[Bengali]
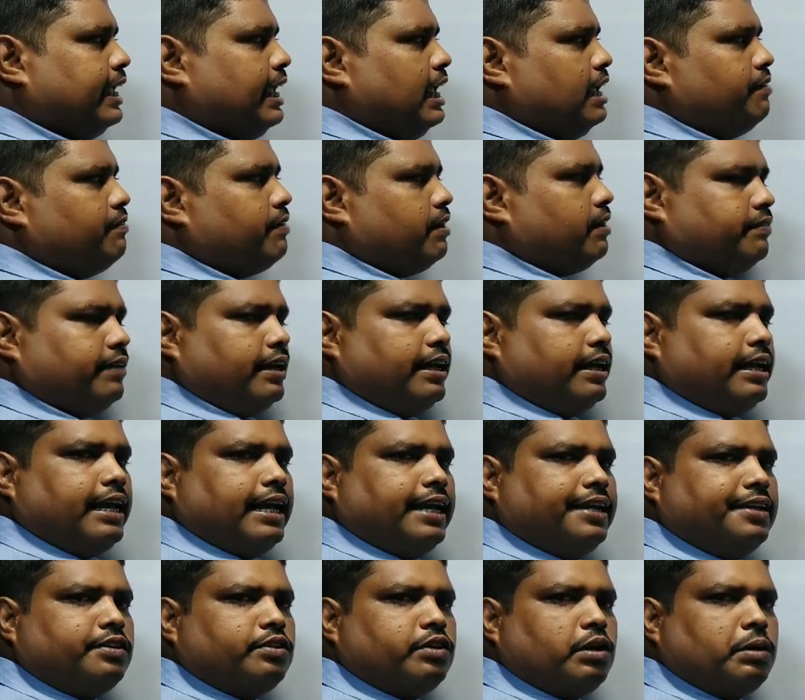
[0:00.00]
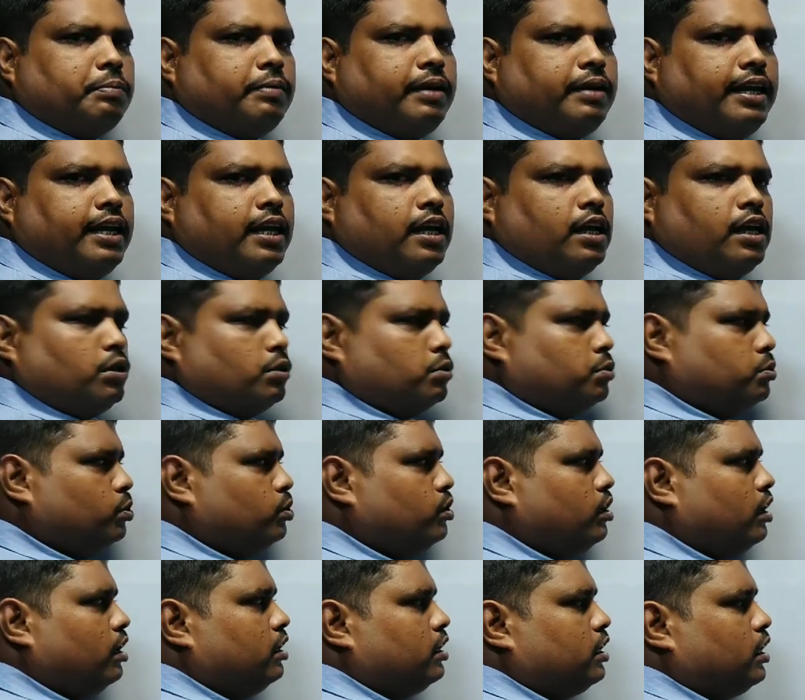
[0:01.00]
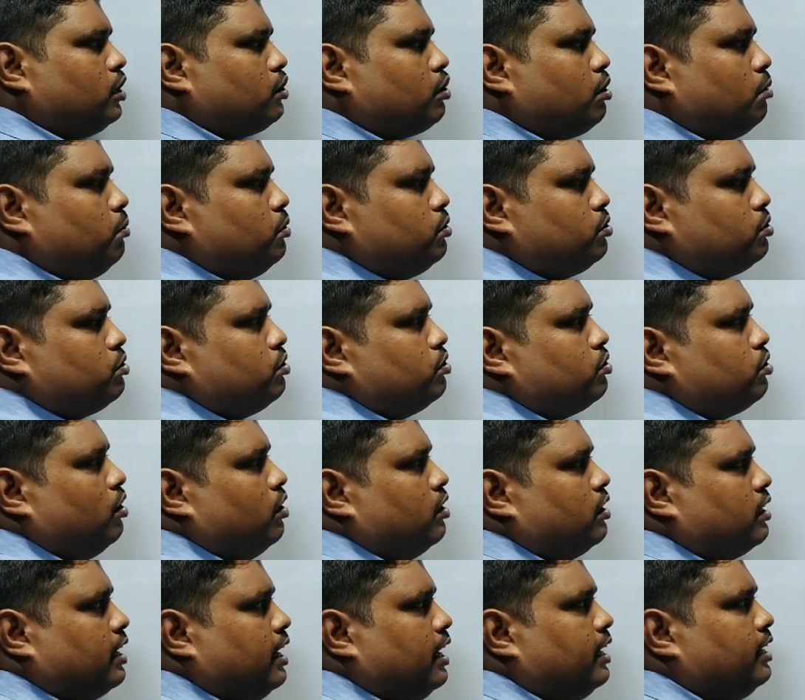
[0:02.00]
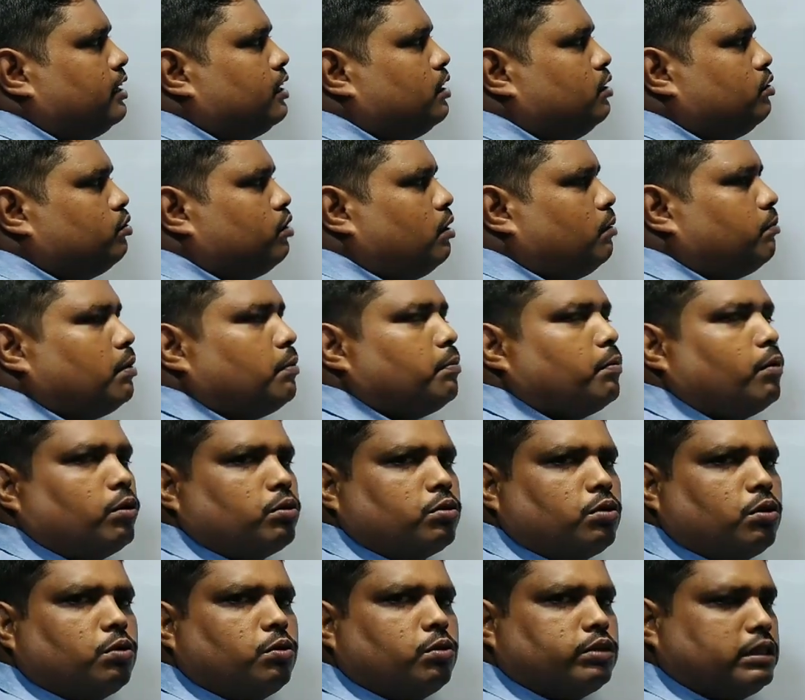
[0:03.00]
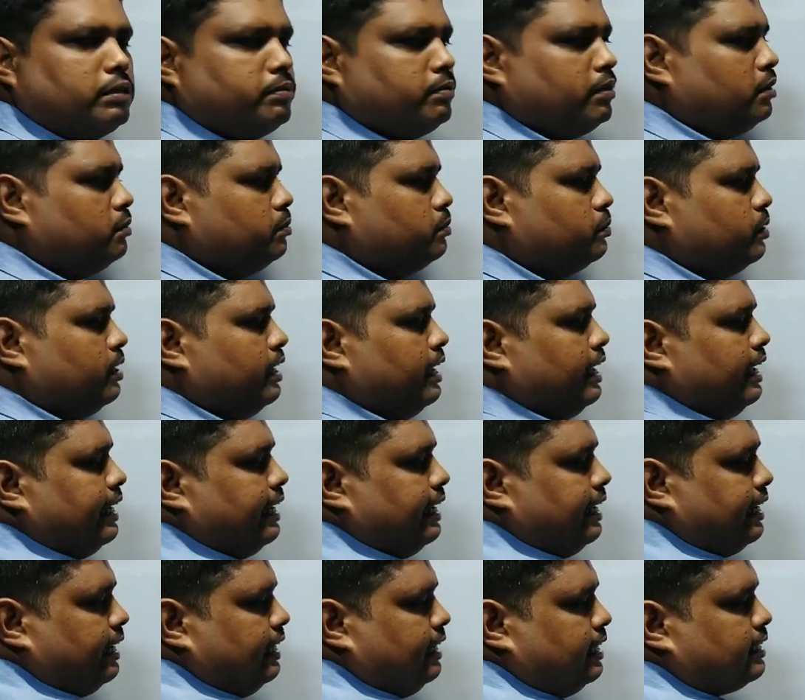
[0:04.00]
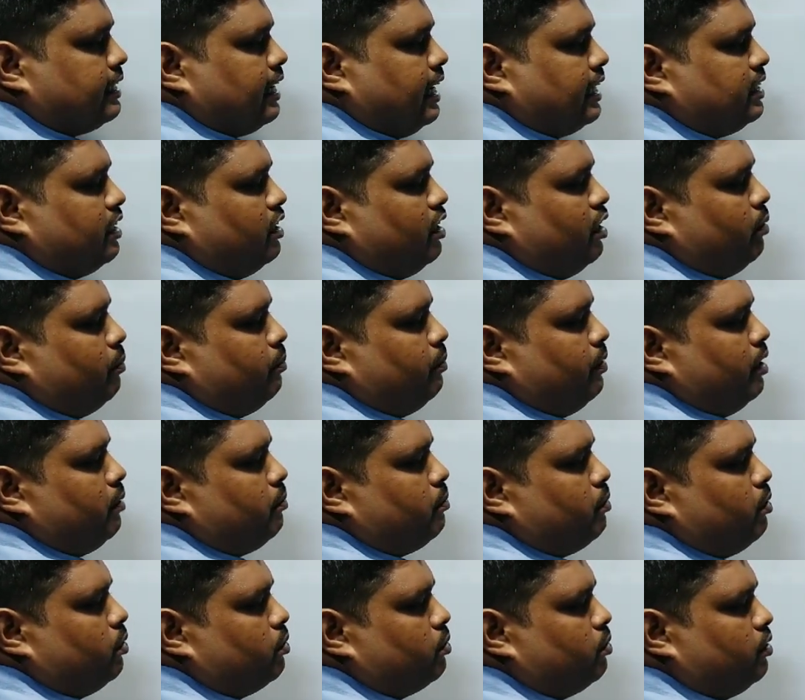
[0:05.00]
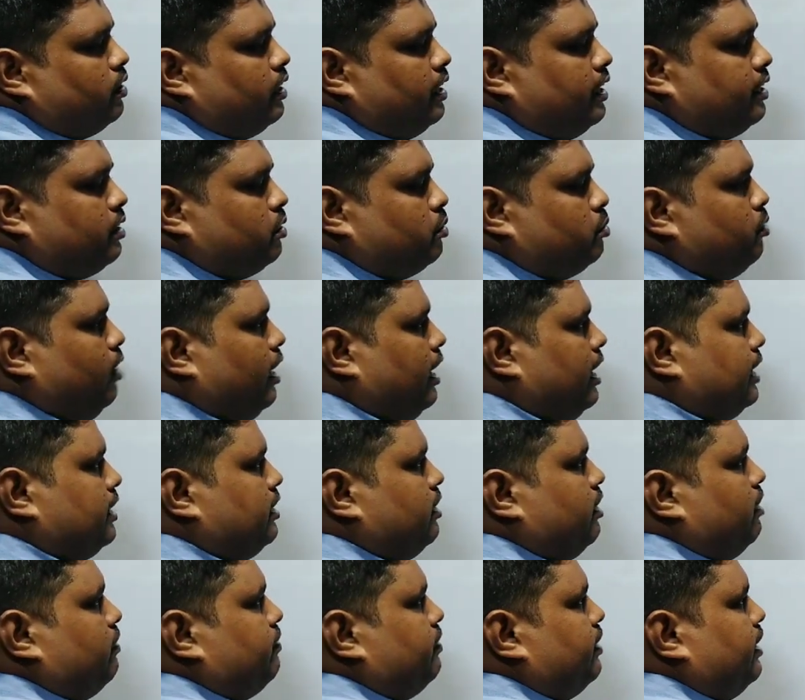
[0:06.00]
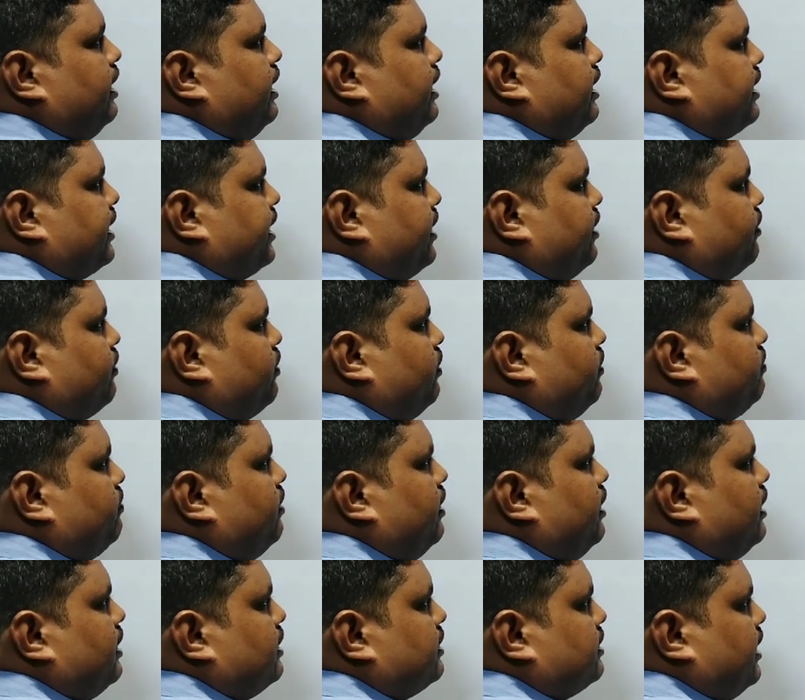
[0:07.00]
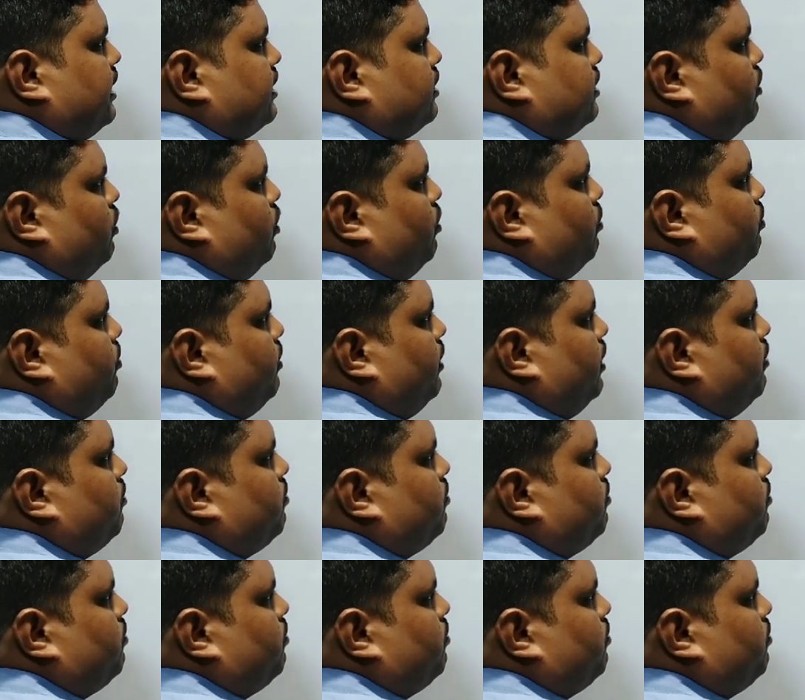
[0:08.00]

এইভাবে এই নিয়মে দুই অঙ্কের সমস্ত সংখ্যারই কিন্তু আমরা বর্গ করতে পারবো এখানে সাতানব্বই এর বর্গটা একটু আলাদা হবে কিরকম সাতানব্বই